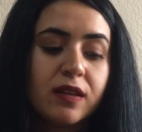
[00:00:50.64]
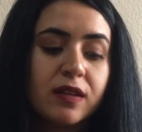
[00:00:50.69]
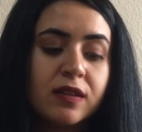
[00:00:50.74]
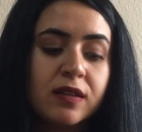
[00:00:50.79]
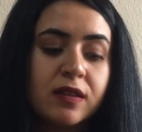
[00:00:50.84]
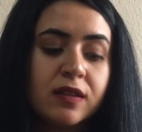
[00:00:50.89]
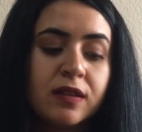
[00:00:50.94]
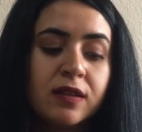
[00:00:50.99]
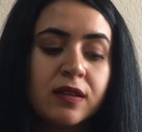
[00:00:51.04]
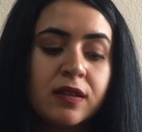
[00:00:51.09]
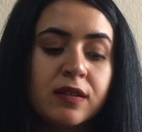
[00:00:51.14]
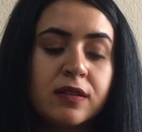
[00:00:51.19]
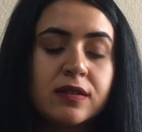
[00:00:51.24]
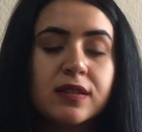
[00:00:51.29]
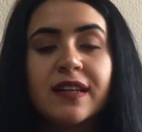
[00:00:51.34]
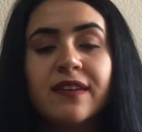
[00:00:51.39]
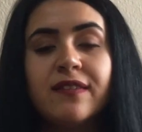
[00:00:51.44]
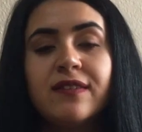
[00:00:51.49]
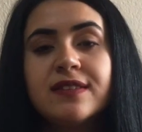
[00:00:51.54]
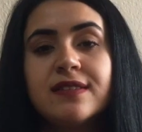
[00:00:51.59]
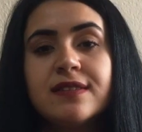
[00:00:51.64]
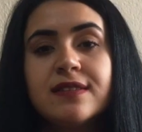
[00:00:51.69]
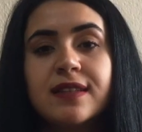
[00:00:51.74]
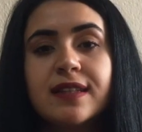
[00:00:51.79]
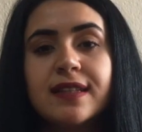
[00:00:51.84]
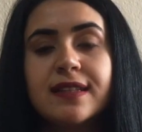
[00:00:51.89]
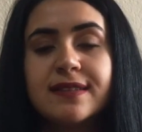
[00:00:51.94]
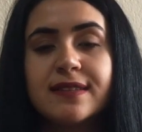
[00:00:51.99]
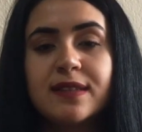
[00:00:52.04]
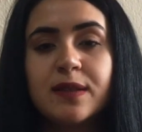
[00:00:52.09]
e, evin
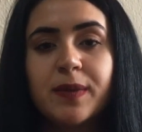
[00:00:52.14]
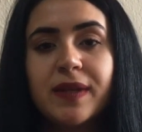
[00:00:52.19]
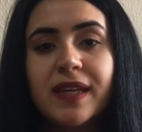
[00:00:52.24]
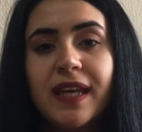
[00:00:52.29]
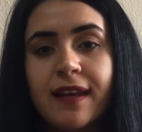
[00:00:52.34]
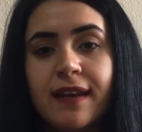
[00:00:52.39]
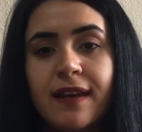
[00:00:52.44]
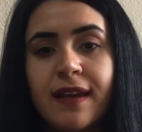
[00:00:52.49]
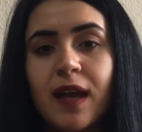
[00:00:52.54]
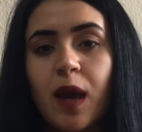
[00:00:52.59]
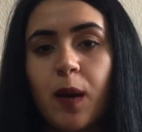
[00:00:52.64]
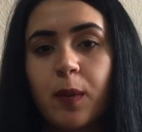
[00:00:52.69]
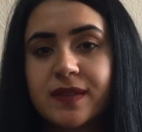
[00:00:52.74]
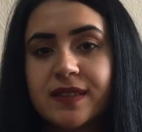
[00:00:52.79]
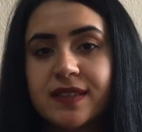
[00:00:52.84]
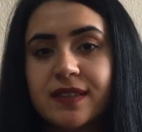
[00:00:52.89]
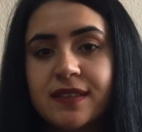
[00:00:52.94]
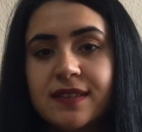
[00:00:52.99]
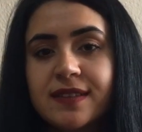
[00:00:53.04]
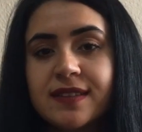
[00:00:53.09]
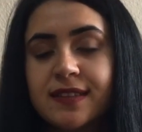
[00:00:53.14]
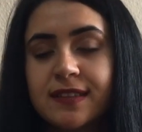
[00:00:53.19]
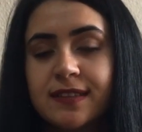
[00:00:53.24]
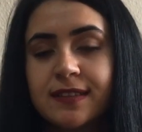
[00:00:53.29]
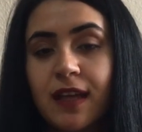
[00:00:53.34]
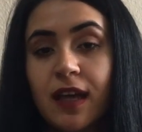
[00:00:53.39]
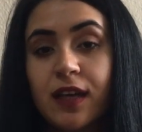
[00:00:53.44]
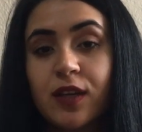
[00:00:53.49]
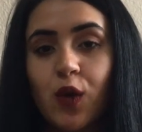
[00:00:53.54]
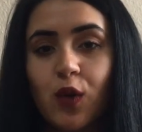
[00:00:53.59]
gizli bir yerine yaptığı
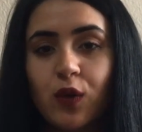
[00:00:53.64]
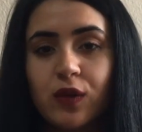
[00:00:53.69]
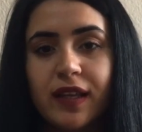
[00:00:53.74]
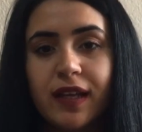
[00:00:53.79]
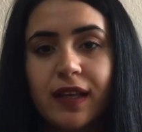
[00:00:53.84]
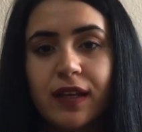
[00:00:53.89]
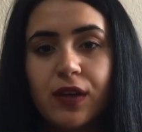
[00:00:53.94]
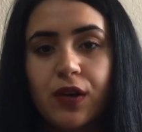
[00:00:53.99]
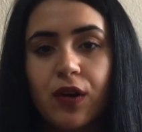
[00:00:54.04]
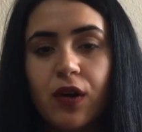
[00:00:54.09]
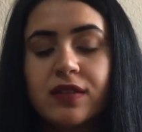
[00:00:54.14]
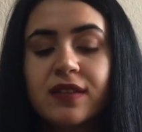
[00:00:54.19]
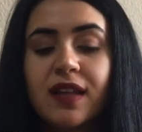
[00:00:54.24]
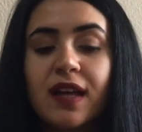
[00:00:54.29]
sığınağa gönderiyor.